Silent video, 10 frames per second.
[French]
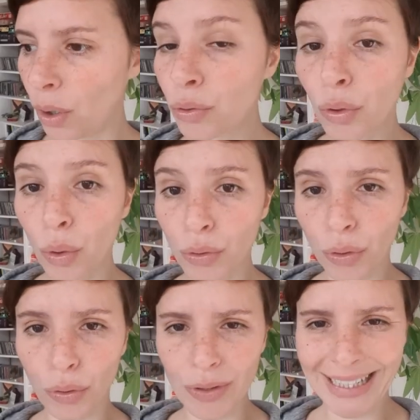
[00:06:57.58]
entre
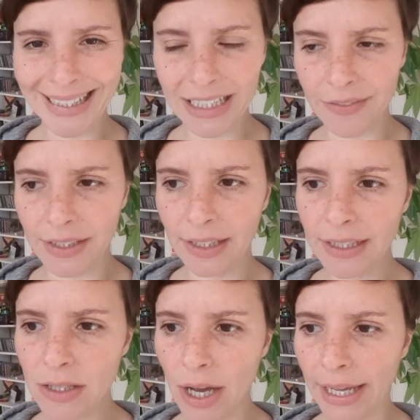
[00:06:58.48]
autres activités,
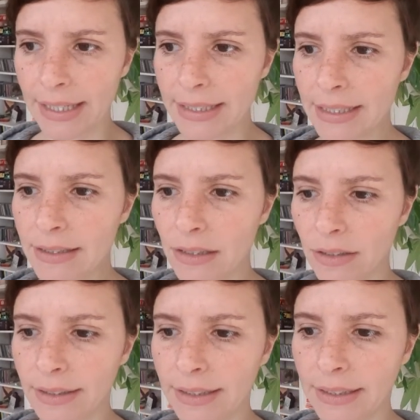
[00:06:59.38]
ils organisent
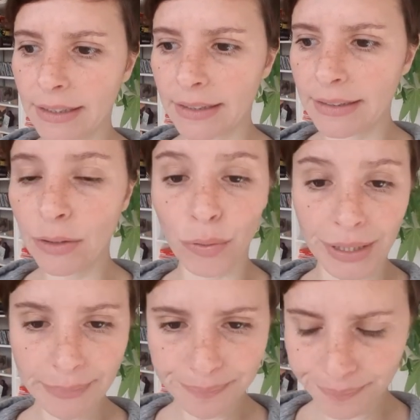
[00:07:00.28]
des
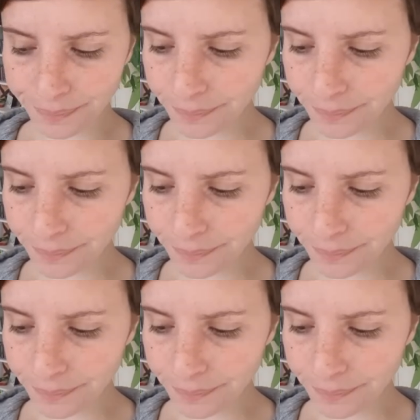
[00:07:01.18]
ateliers